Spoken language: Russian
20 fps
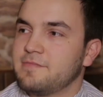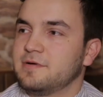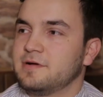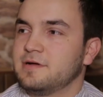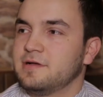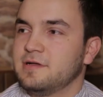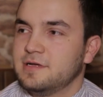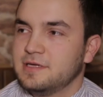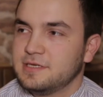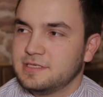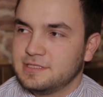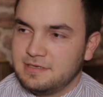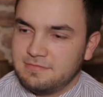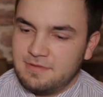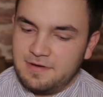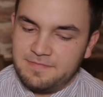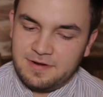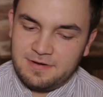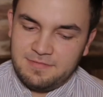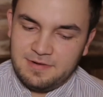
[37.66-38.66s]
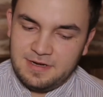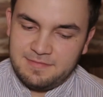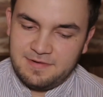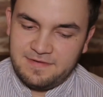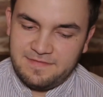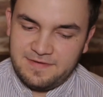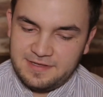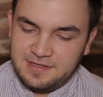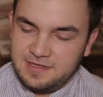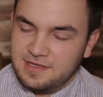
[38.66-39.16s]
бы сама
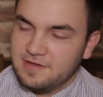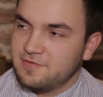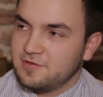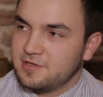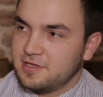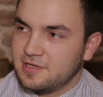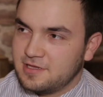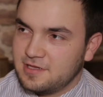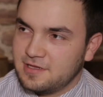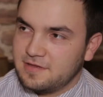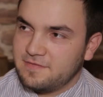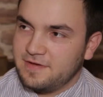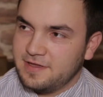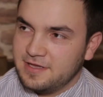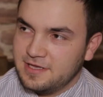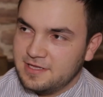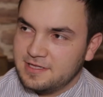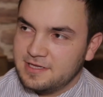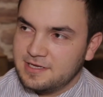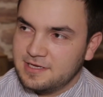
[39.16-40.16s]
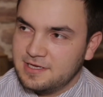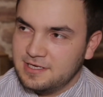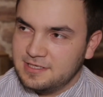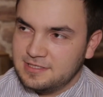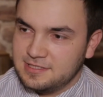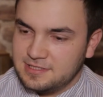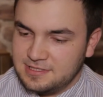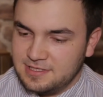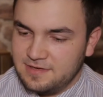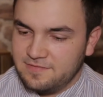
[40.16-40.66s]
проблема войны, вот этот военный
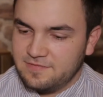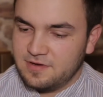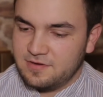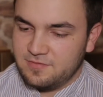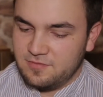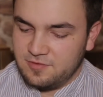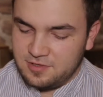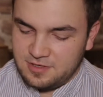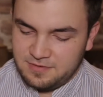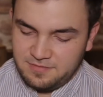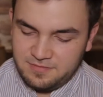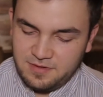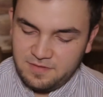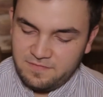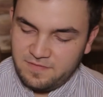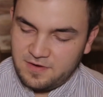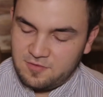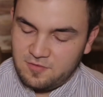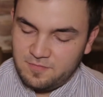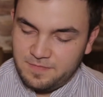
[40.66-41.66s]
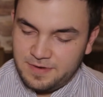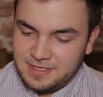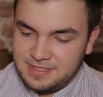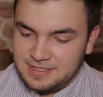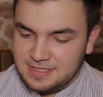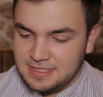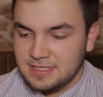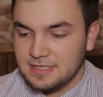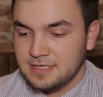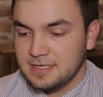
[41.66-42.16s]
кризис, да, в Крыму Крым был в
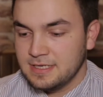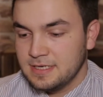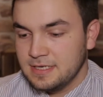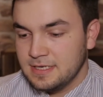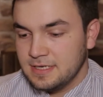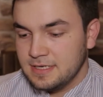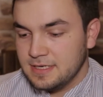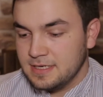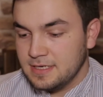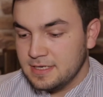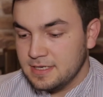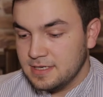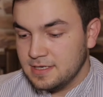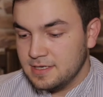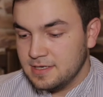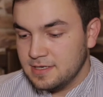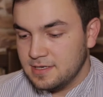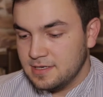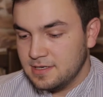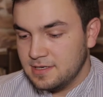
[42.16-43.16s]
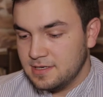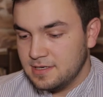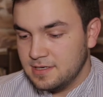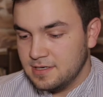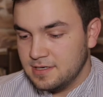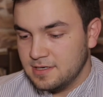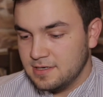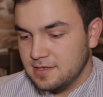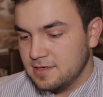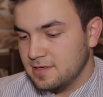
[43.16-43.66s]
оккупации,
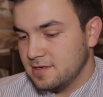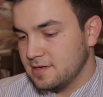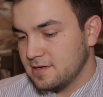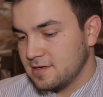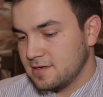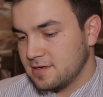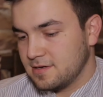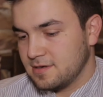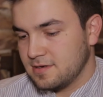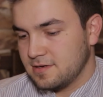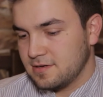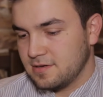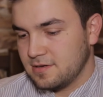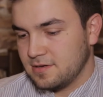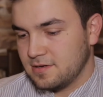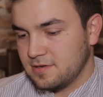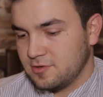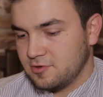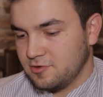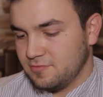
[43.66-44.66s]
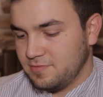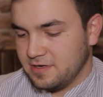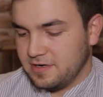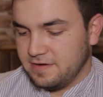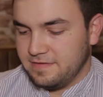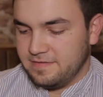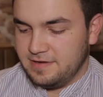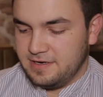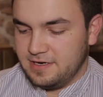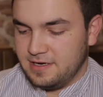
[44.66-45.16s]
грубо
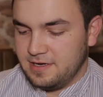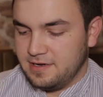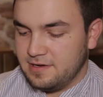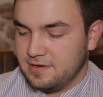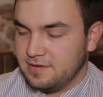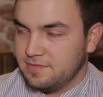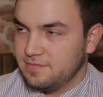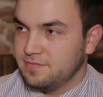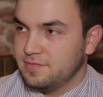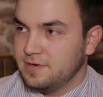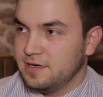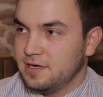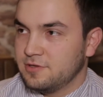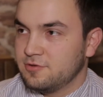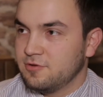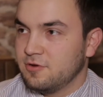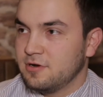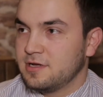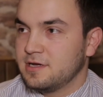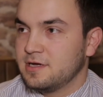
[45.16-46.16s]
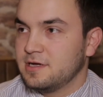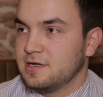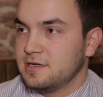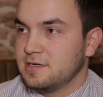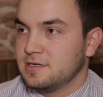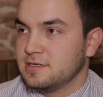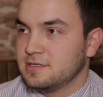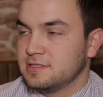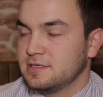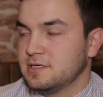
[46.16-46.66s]
говоря, были только
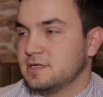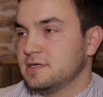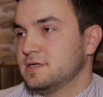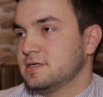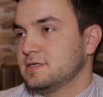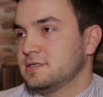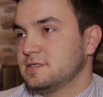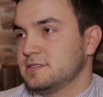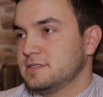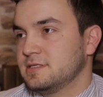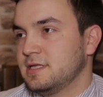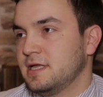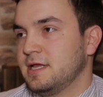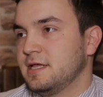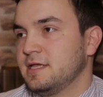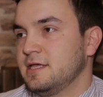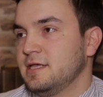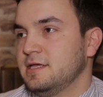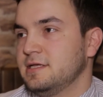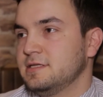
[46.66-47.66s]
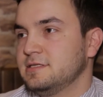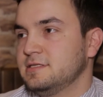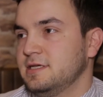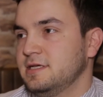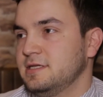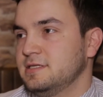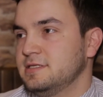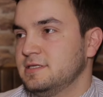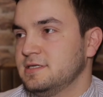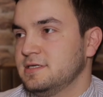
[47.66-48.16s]
старики,
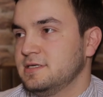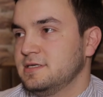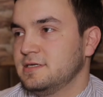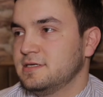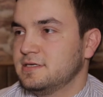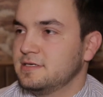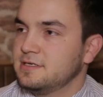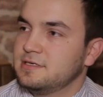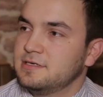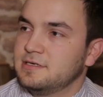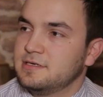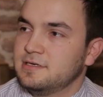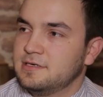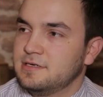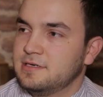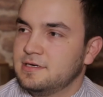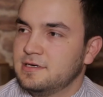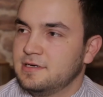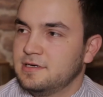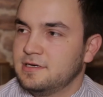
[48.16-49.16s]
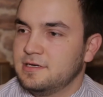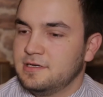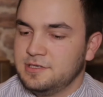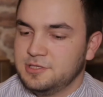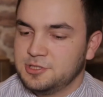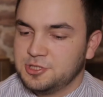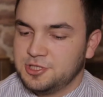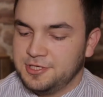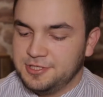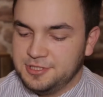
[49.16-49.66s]
дети
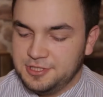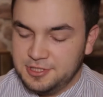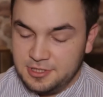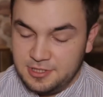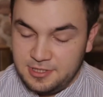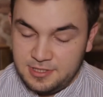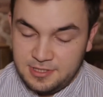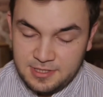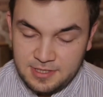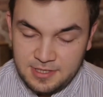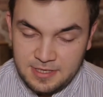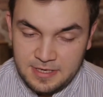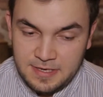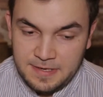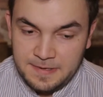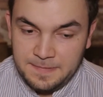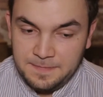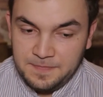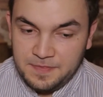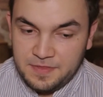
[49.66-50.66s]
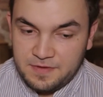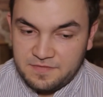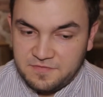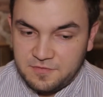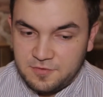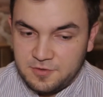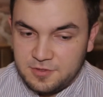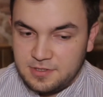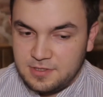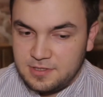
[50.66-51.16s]
и женщины.
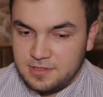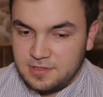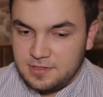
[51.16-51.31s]
Вот.